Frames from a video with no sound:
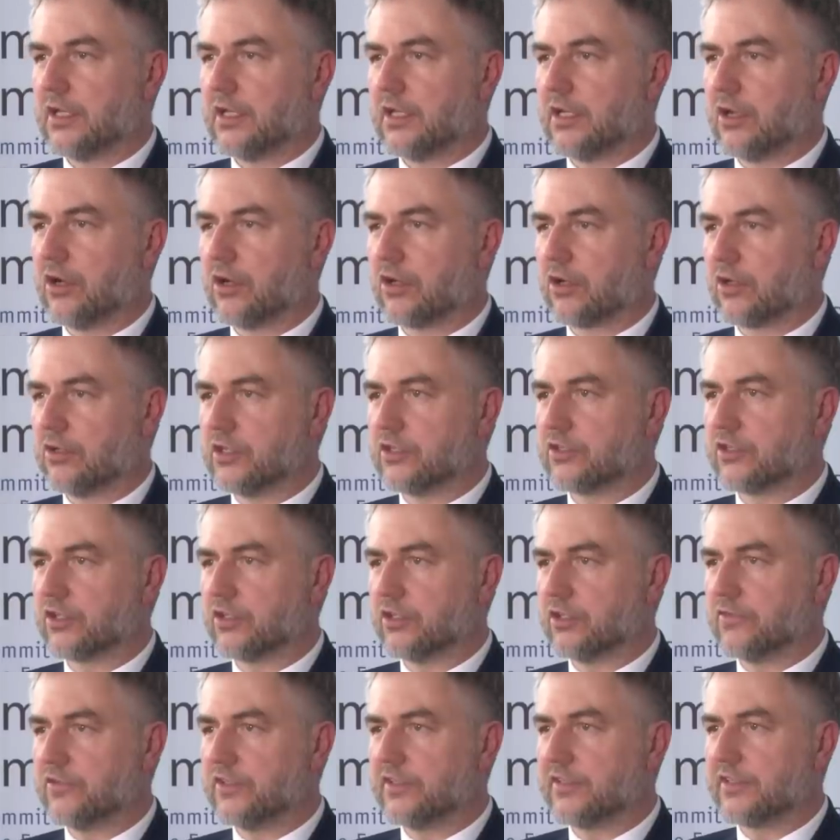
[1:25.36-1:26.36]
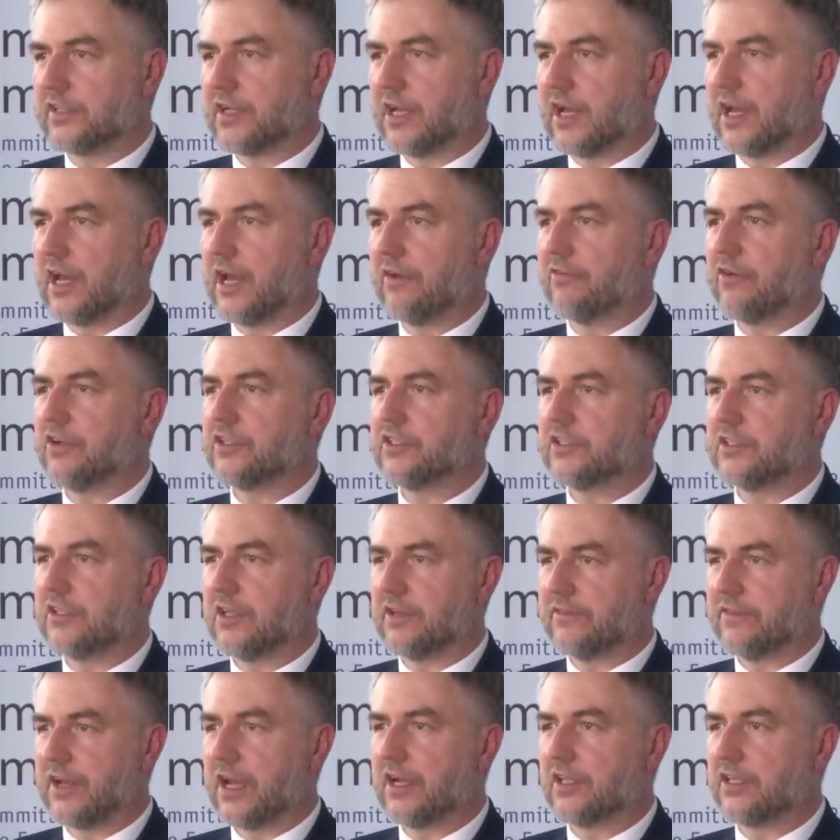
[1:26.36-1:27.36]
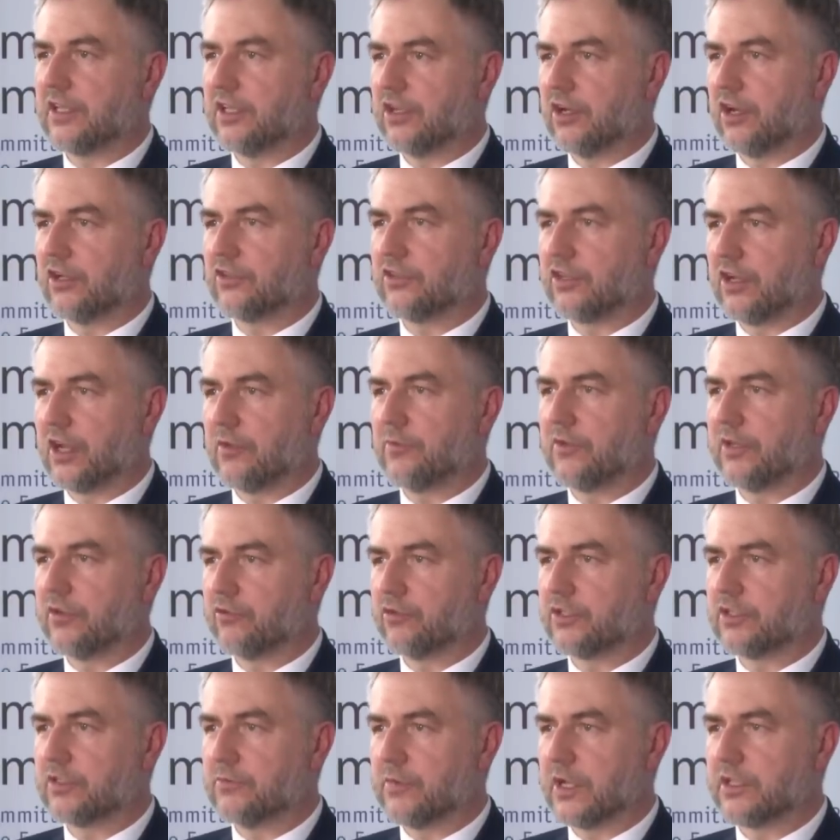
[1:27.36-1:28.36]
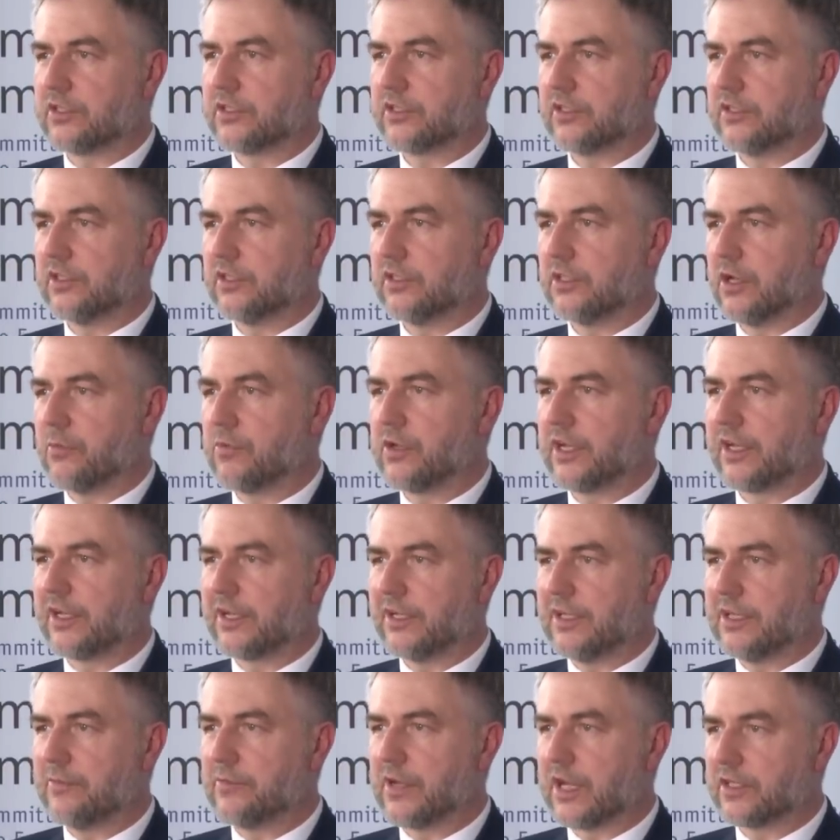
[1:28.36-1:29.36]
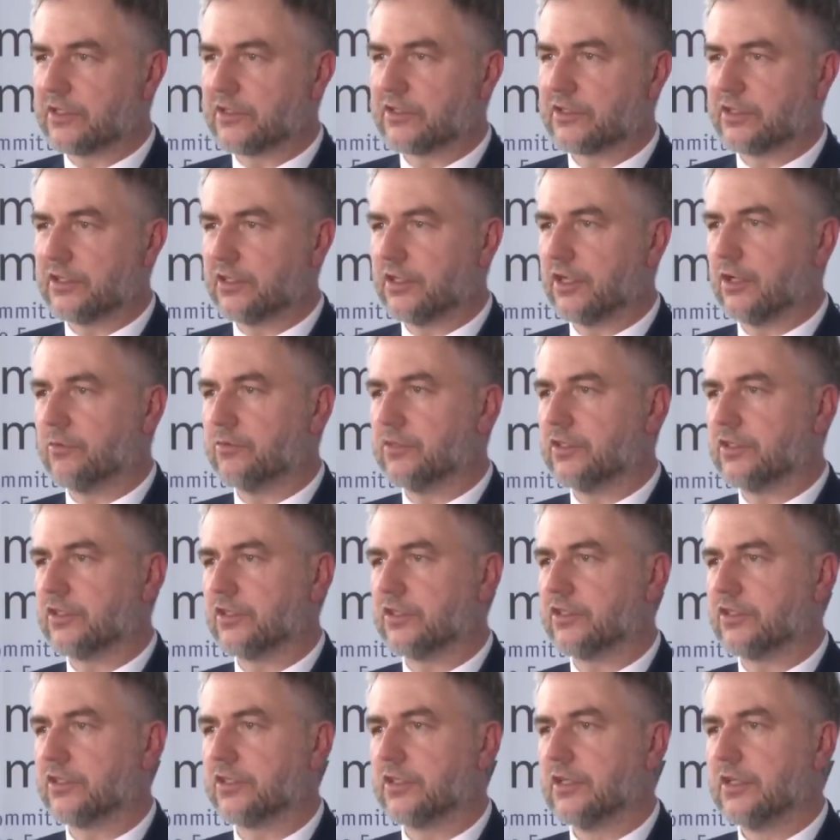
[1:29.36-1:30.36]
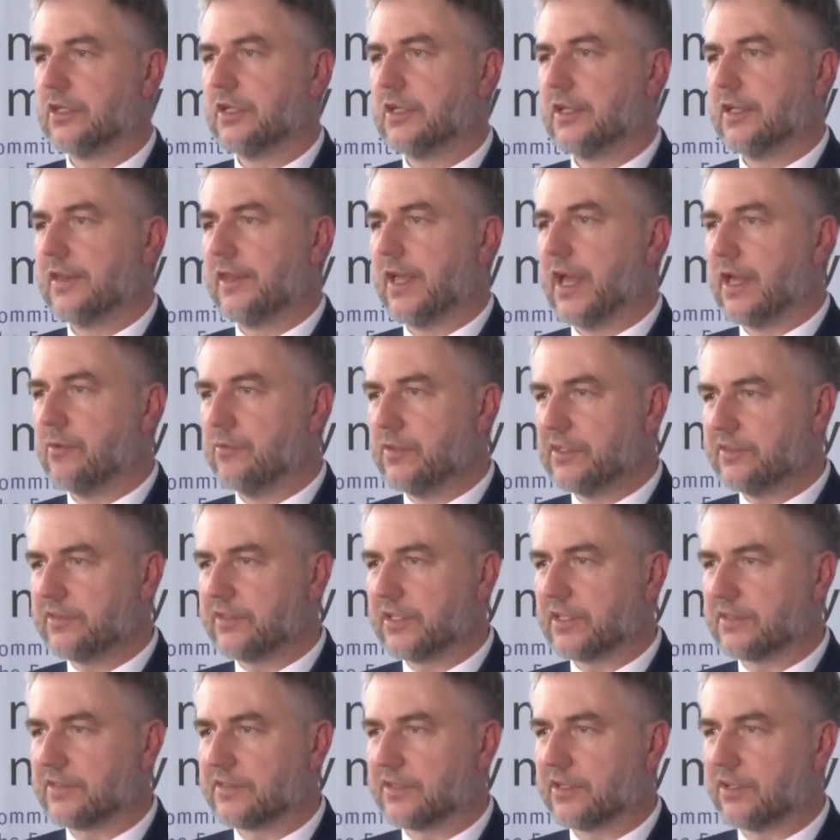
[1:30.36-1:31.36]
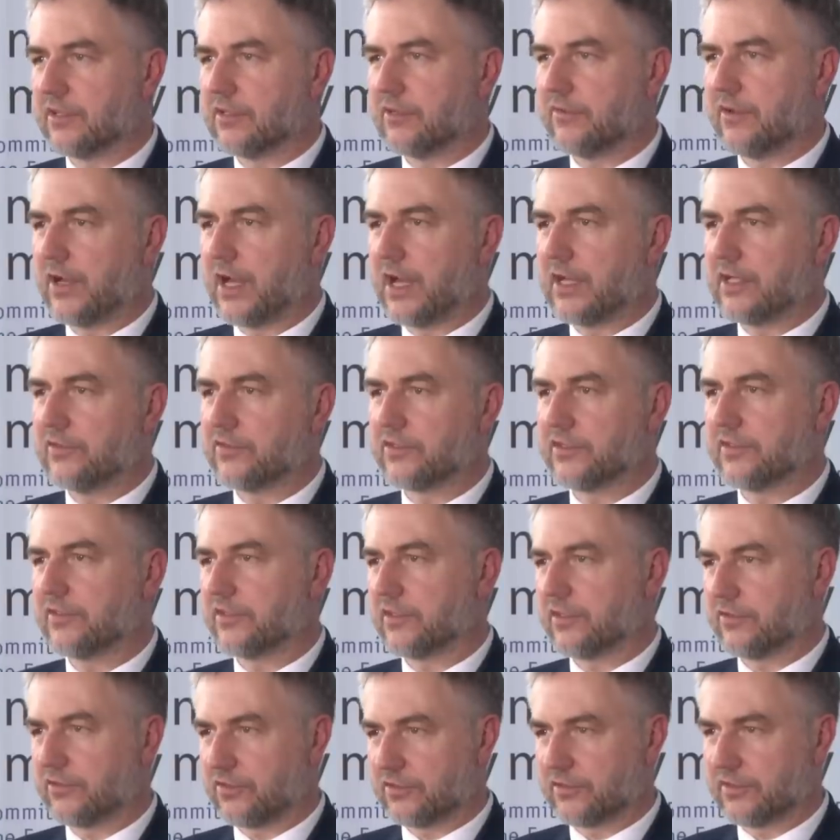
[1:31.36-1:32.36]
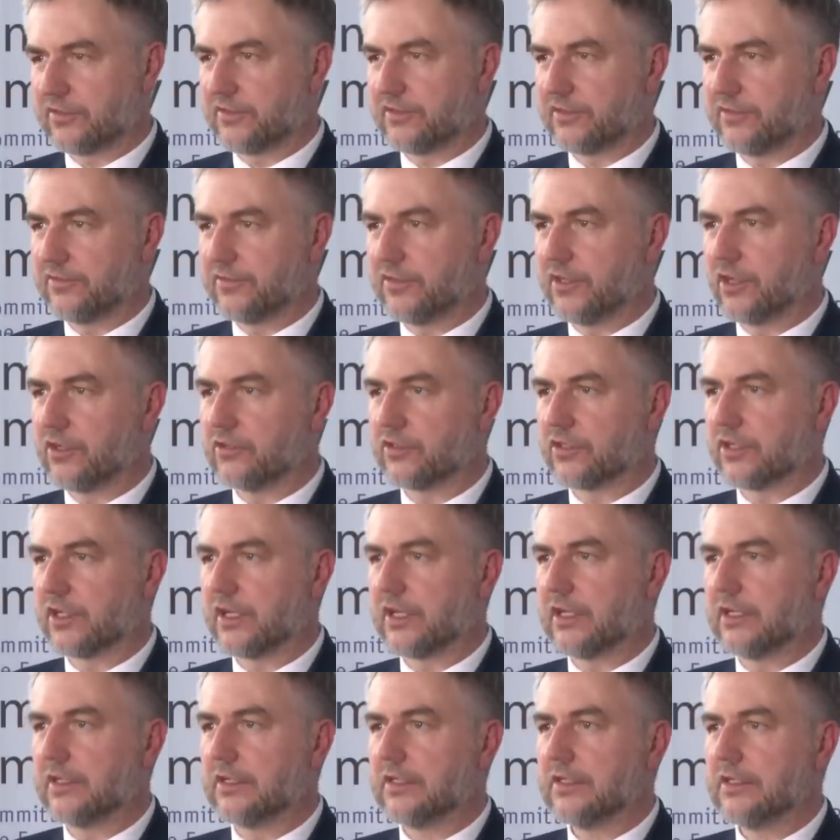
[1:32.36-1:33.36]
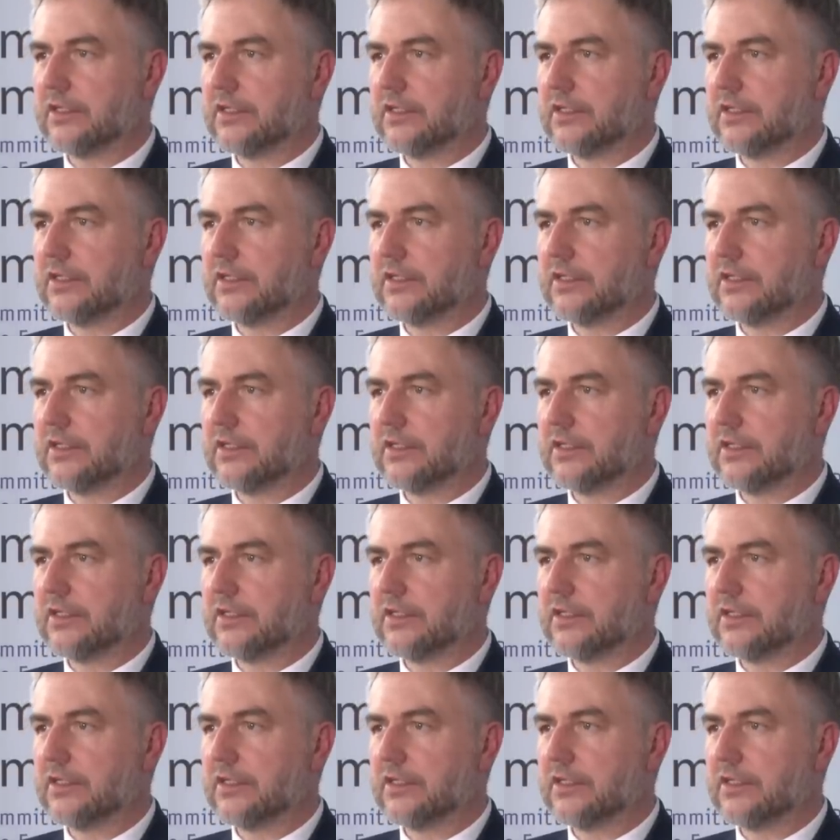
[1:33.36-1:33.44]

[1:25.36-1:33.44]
y, ochrony środowiska, a właściwie walki o to, aby utrzymać dobry klimat, czyli obniżyć emisję CO2 i wszystko, co się z tym wiąże.